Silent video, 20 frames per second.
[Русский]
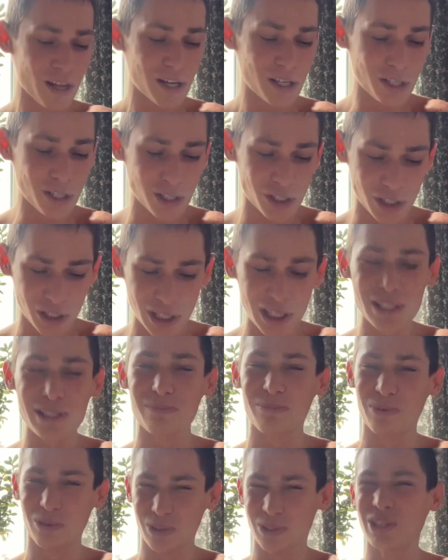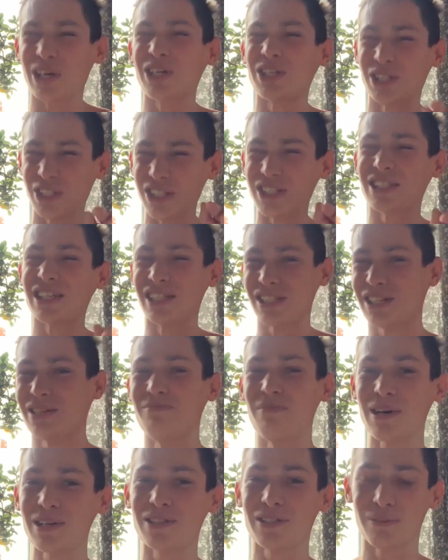И жизнь будет тащиться от
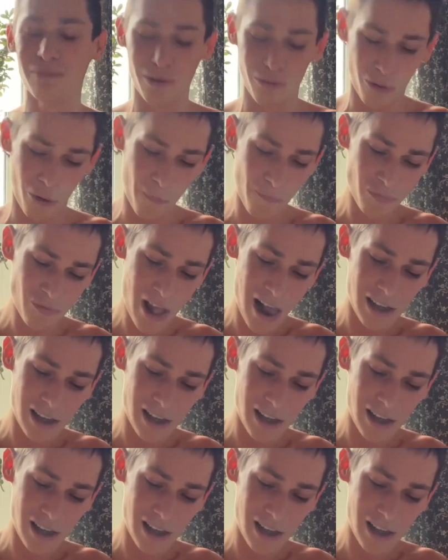тебя самого.